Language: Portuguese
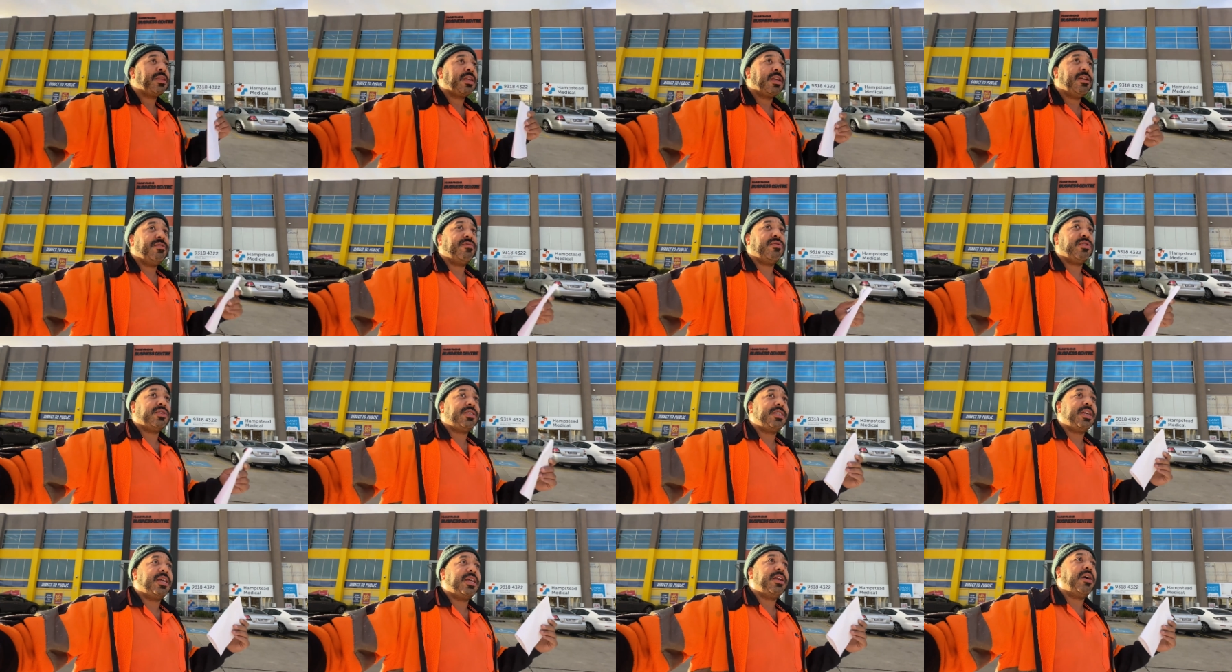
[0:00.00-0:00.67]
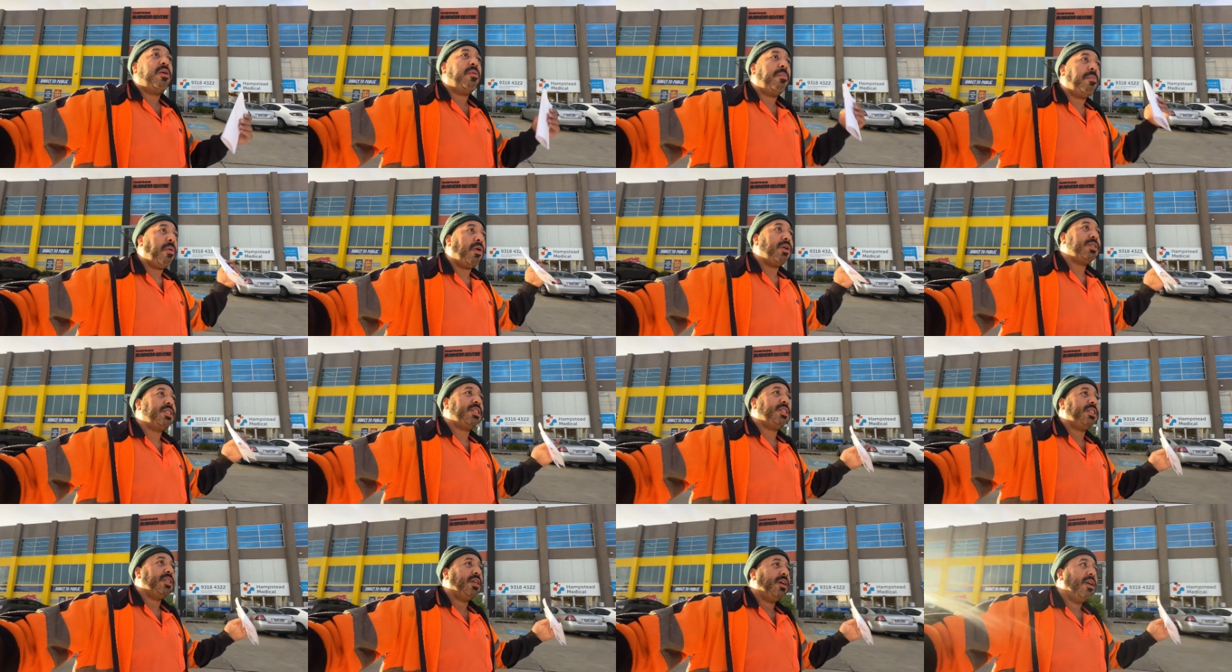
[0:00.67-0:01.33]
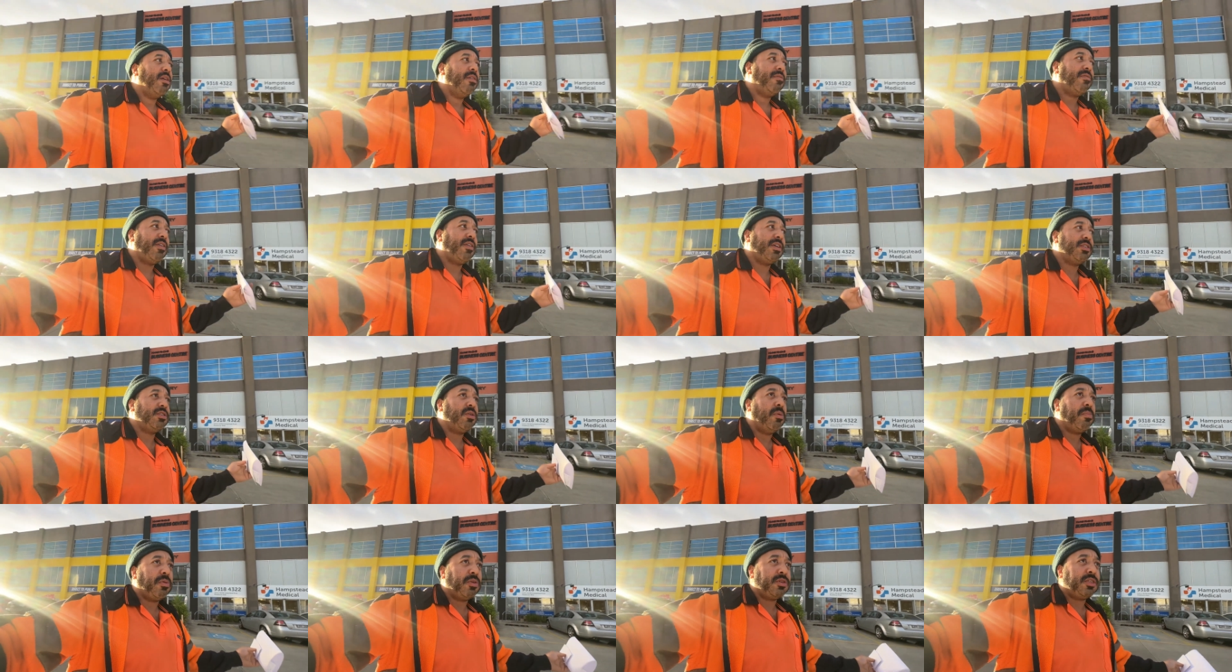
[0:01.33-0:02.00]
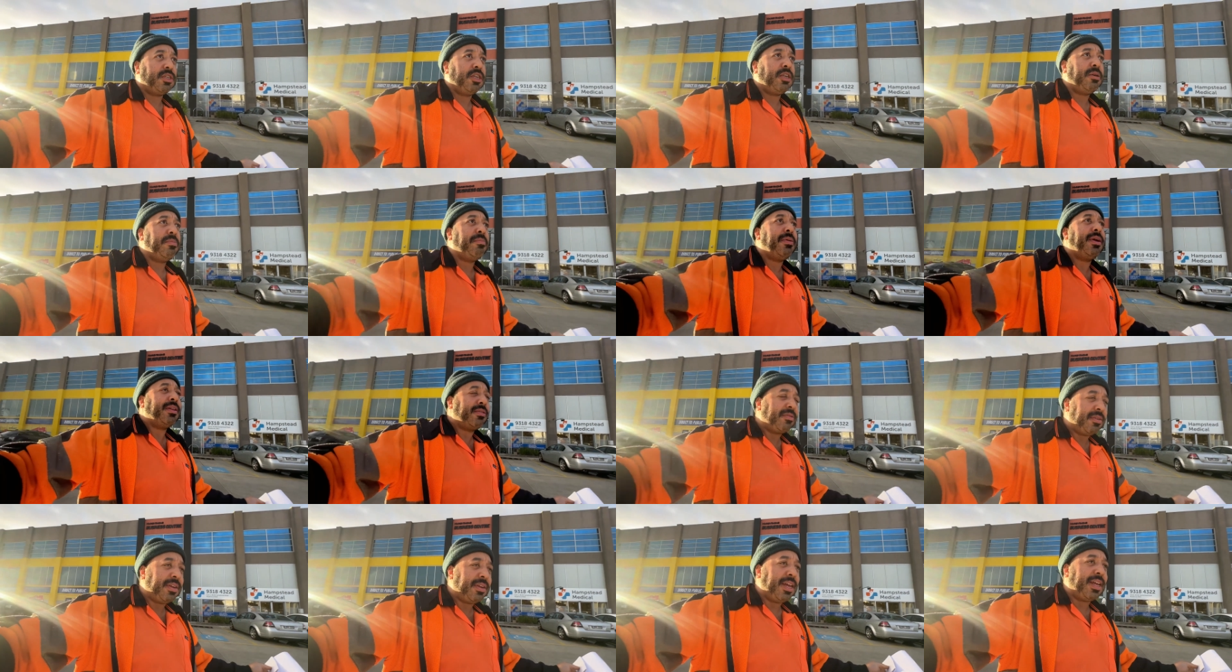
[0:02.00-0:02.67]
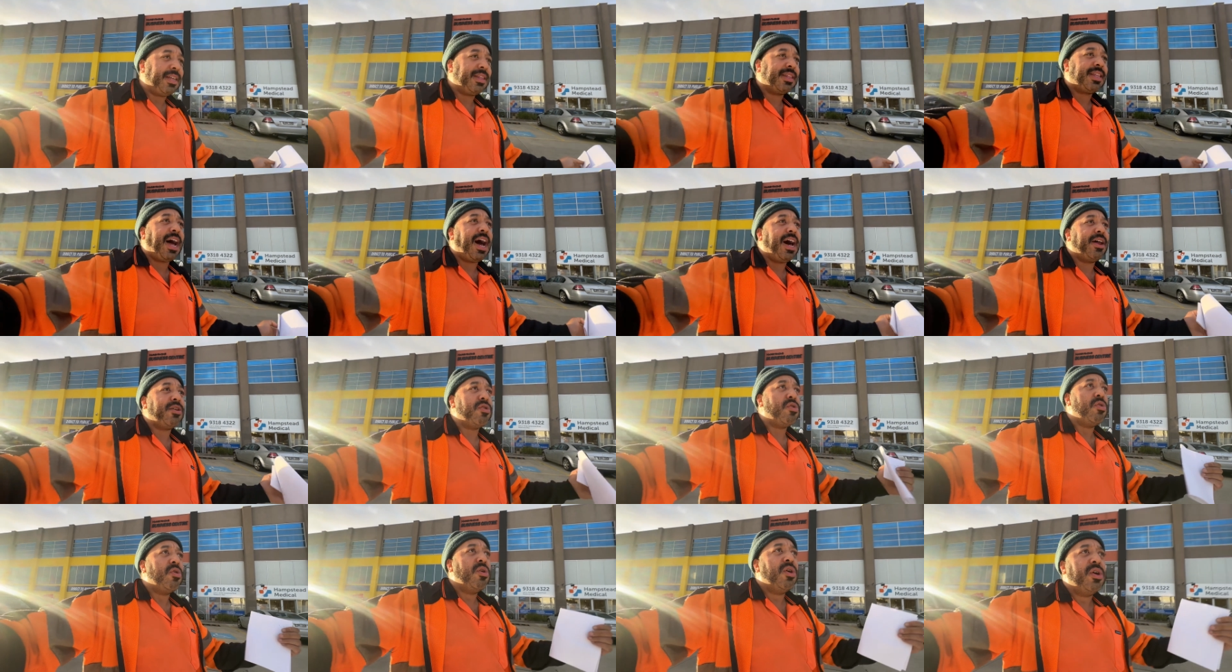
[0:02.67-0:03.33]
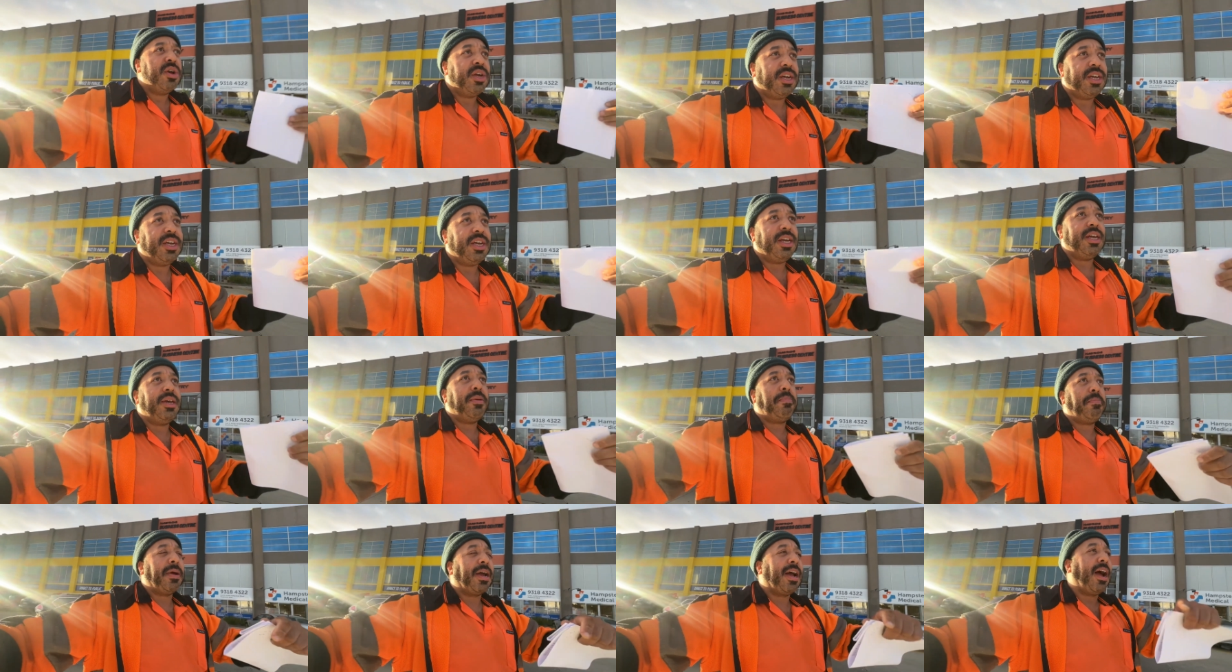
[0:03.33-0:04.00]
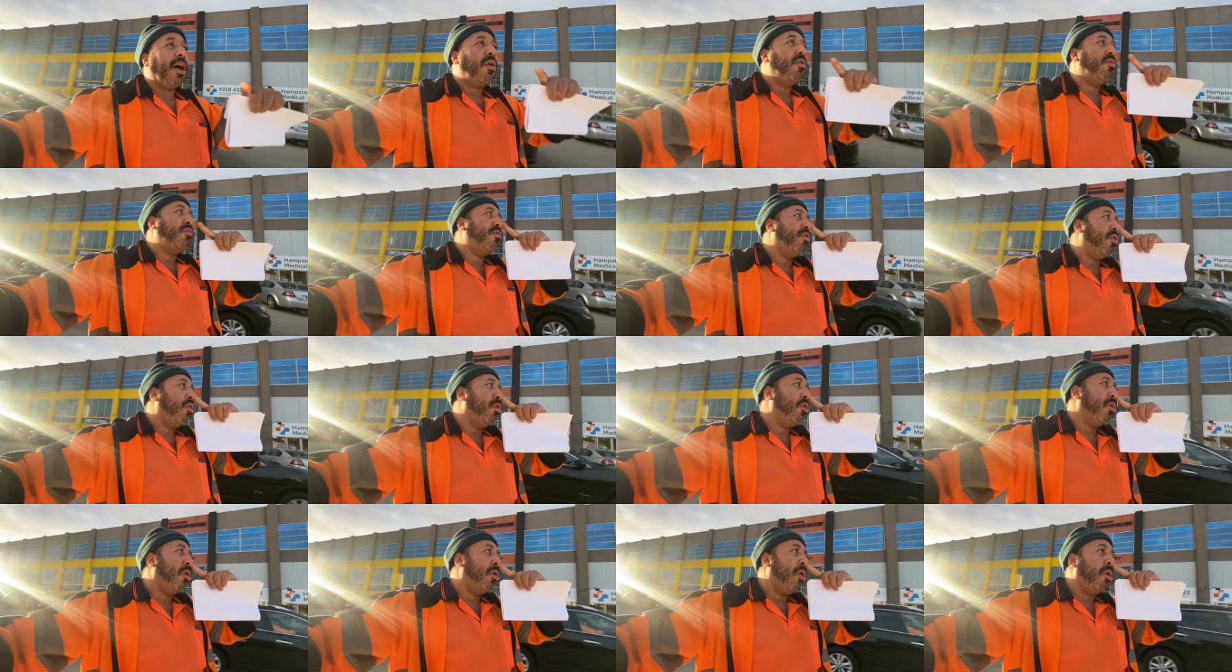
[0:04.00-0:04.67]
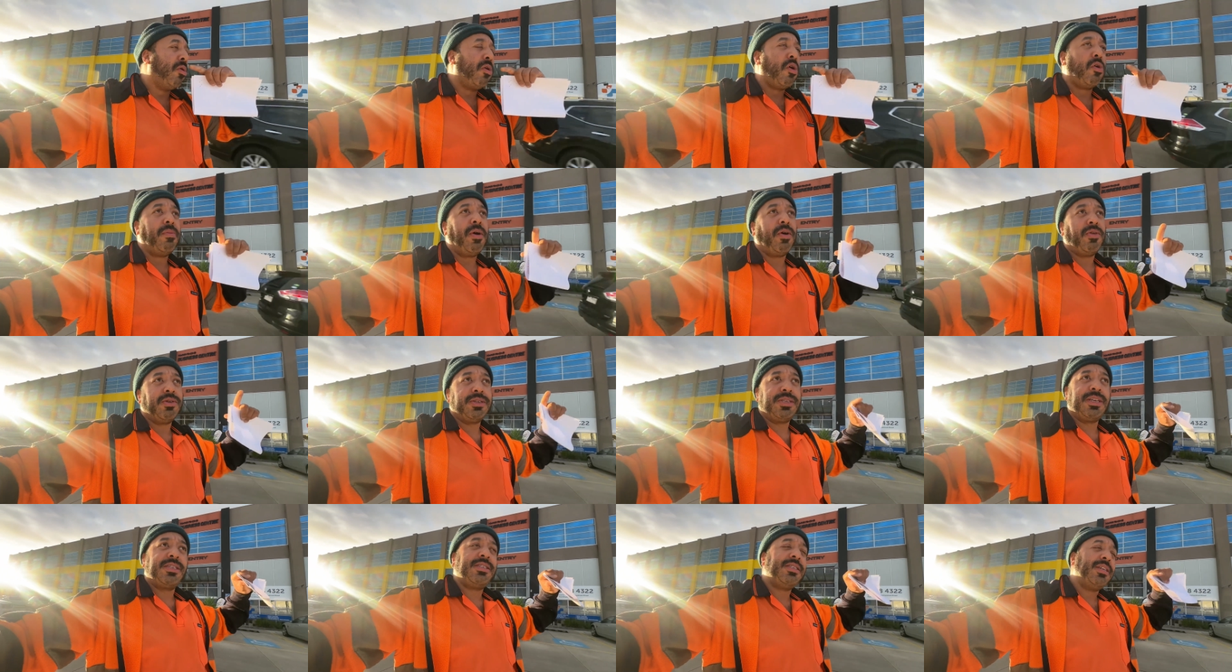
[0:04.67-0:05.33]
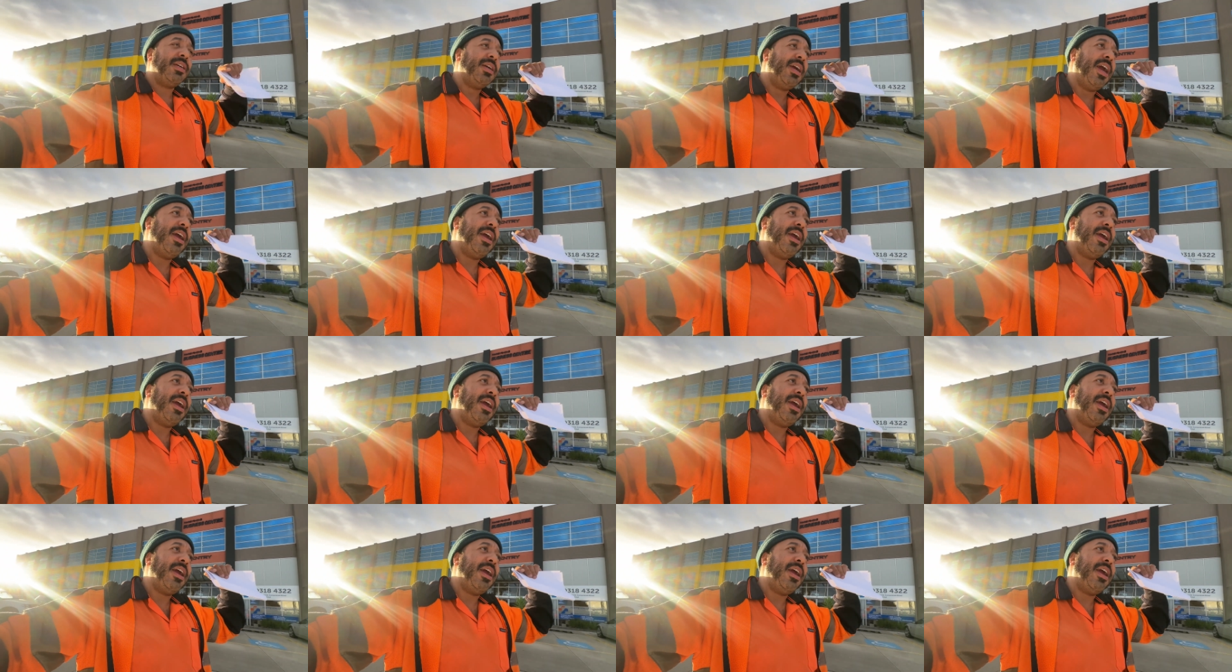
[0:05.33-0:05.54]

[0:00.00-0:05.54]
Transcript: que você não pode fazer um procedimento dentário e pegar um voo longo, alguma coisa assim.